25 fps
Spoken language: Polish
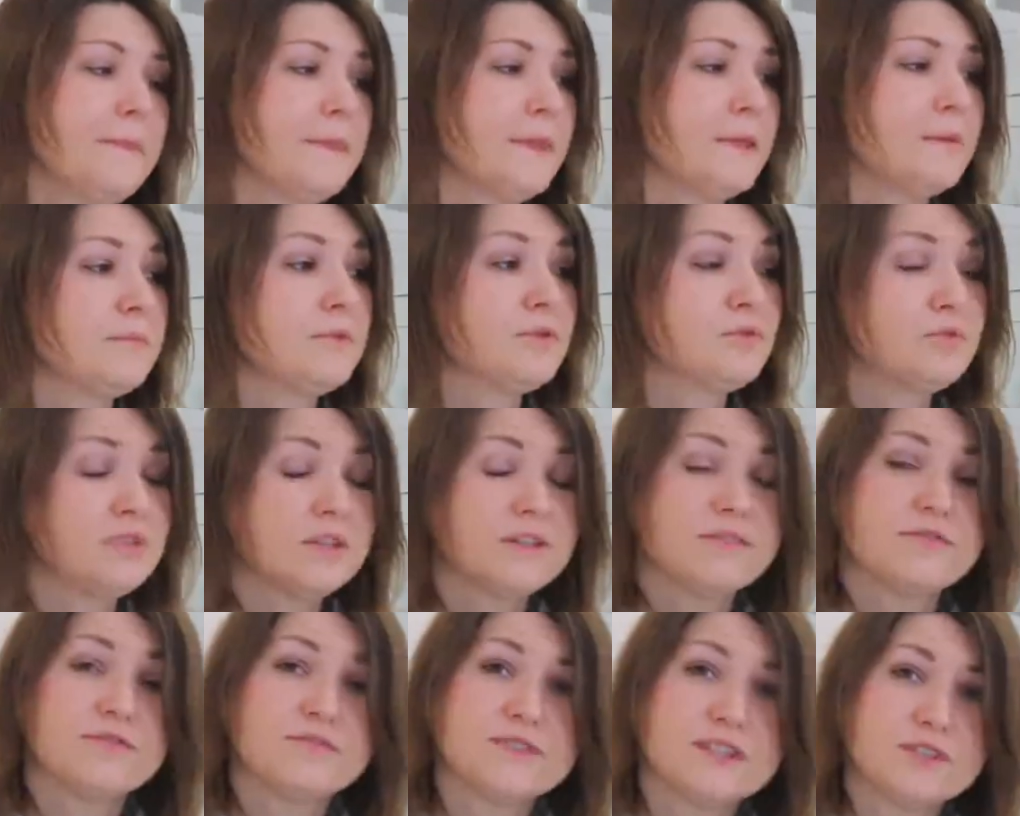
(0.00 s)
My
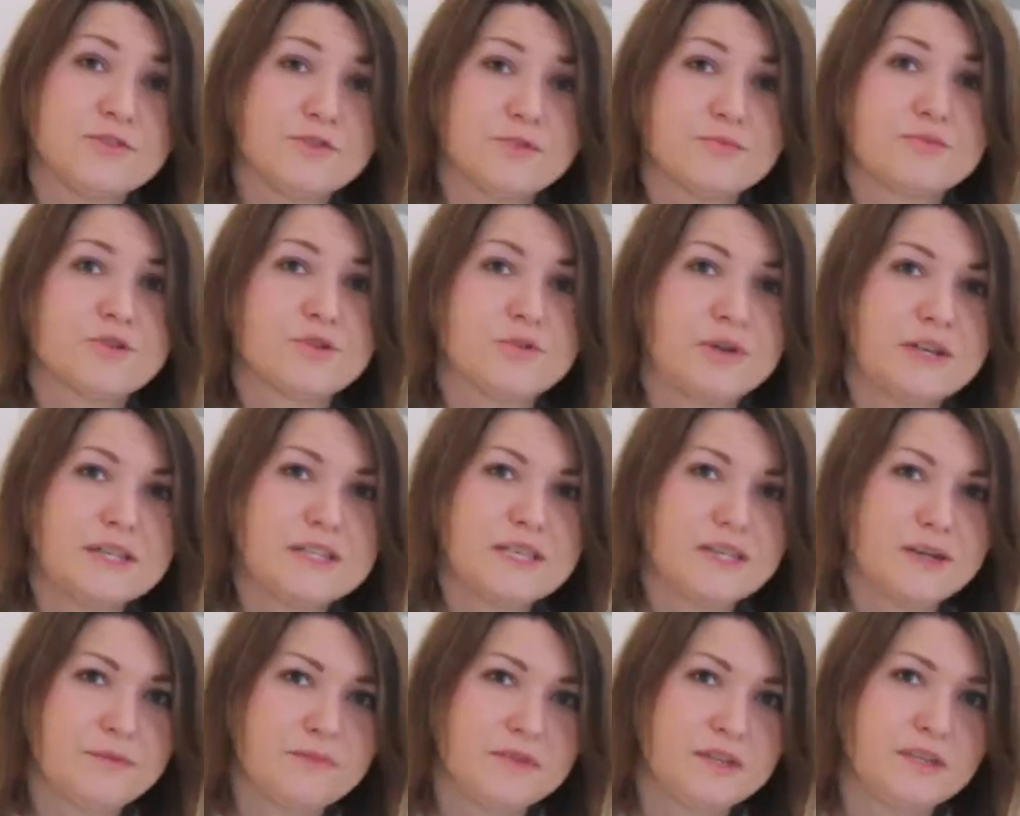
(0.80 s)
tutaj w Centrum Szkła i
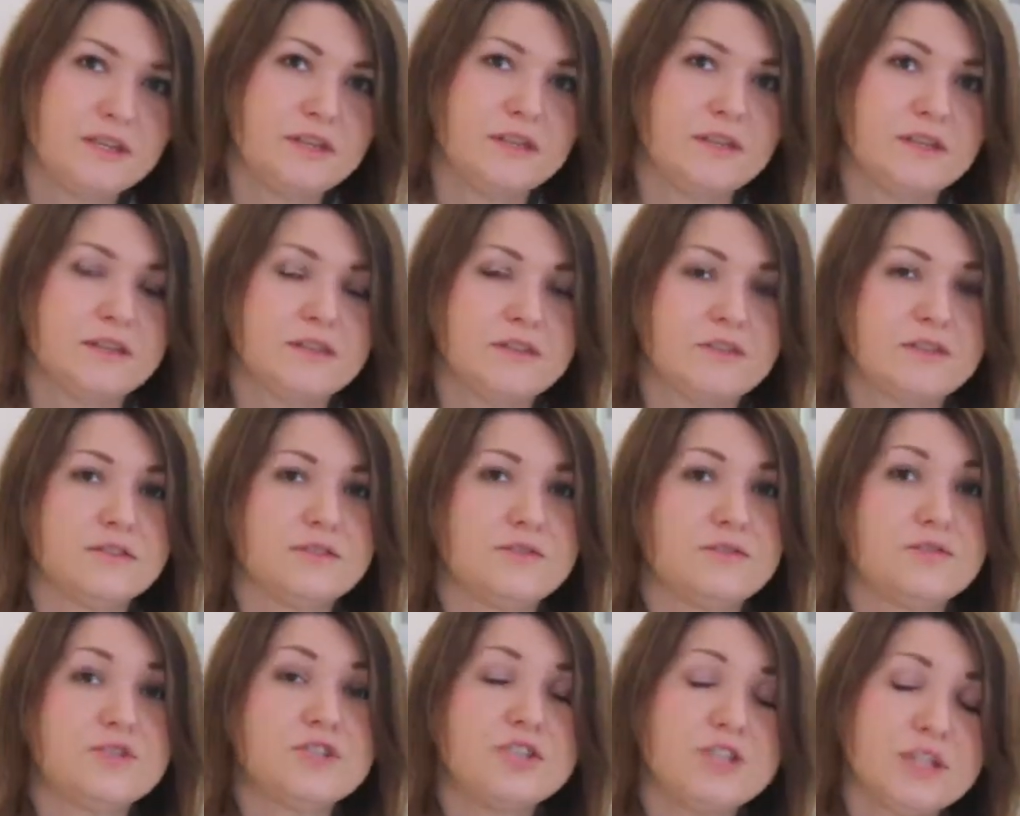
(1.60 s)
Ceramiki
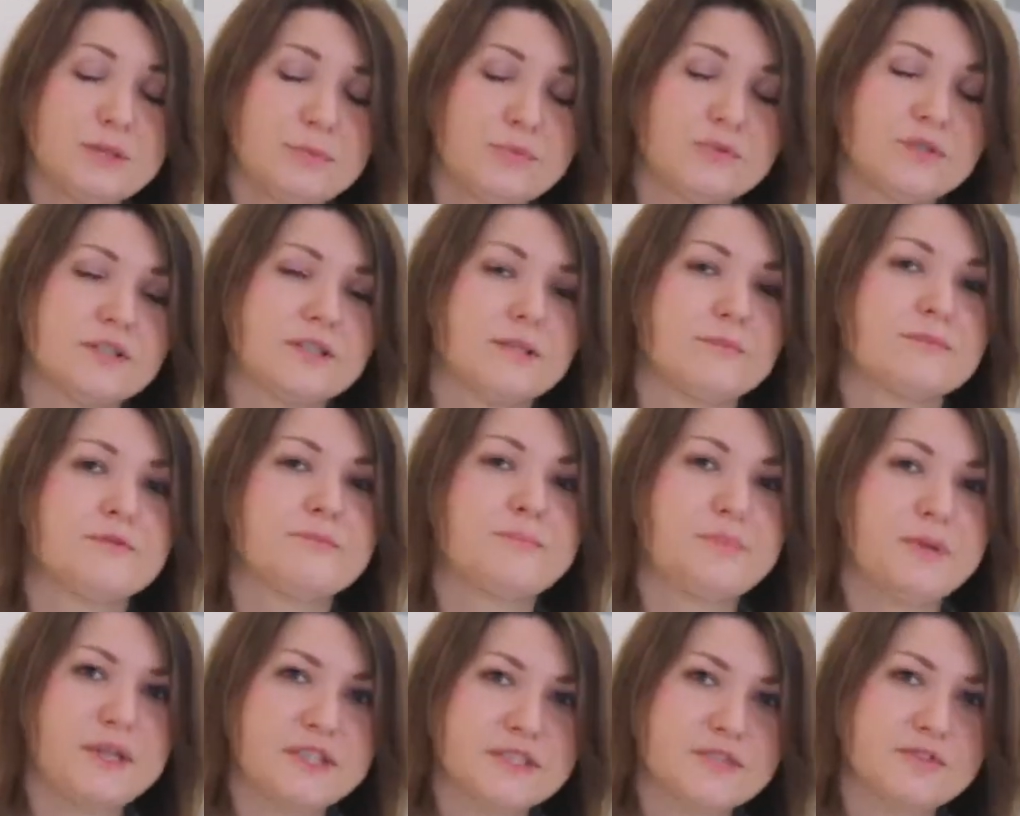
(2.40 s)
do dzisiaj posiadamy
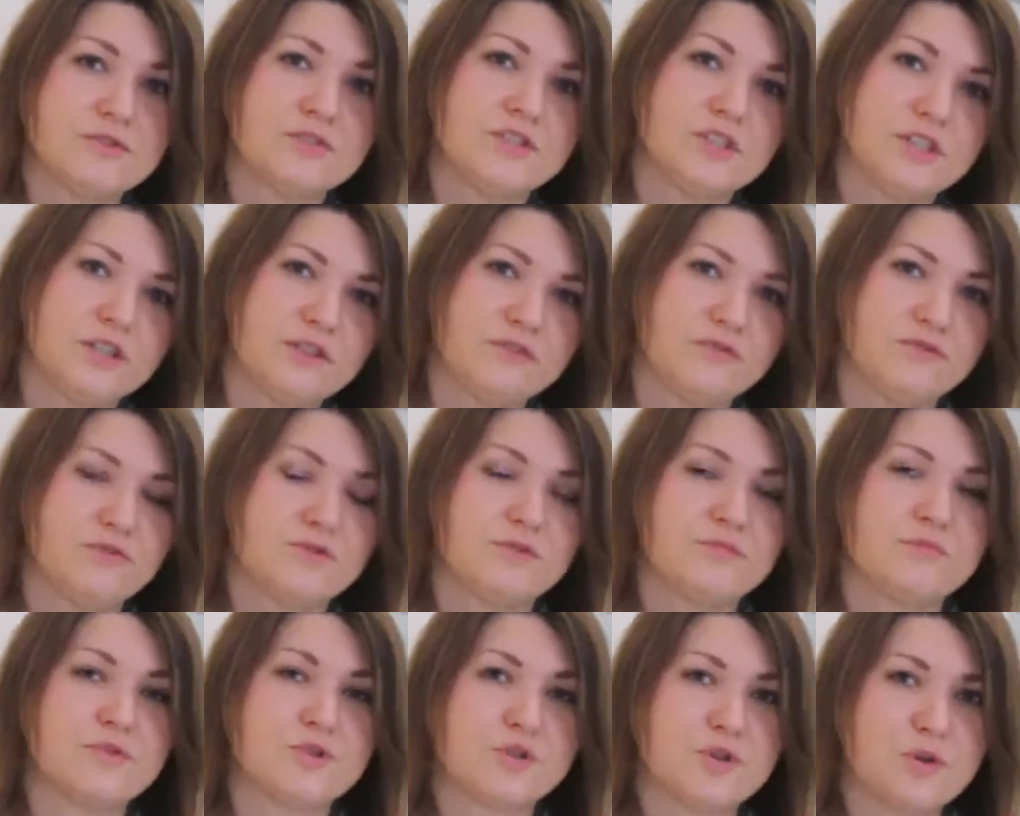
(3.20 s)
piec, do dzisiaj
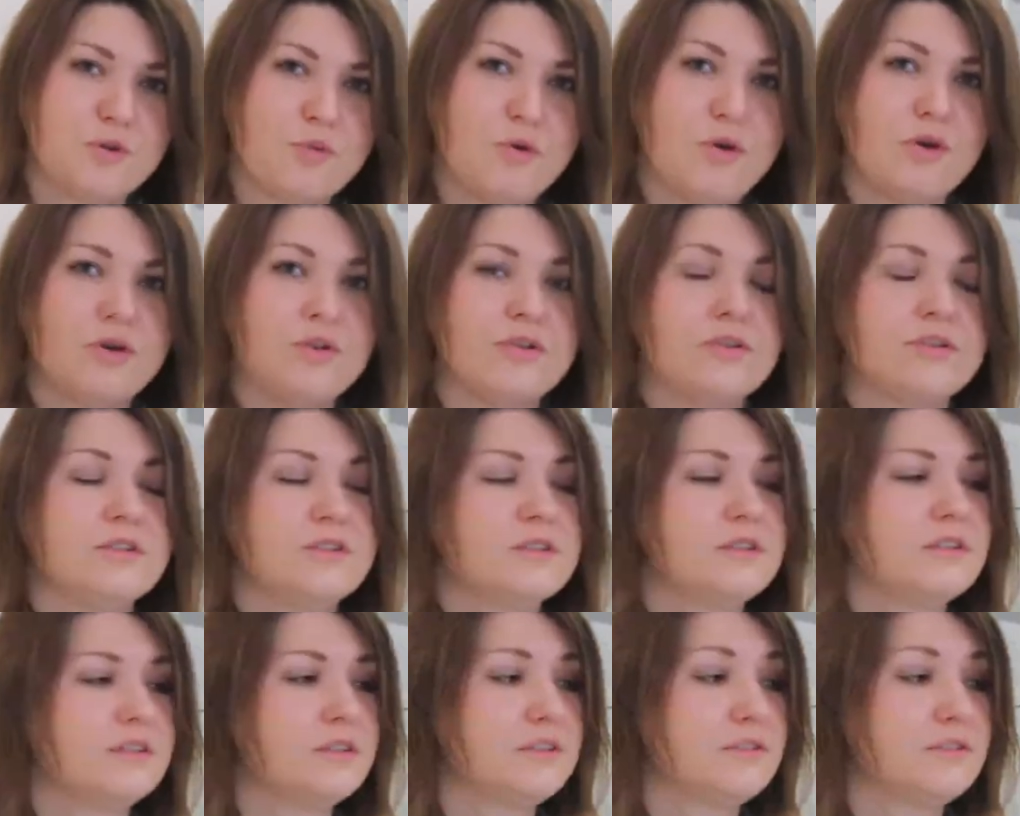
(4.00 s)
tworzymy szkło,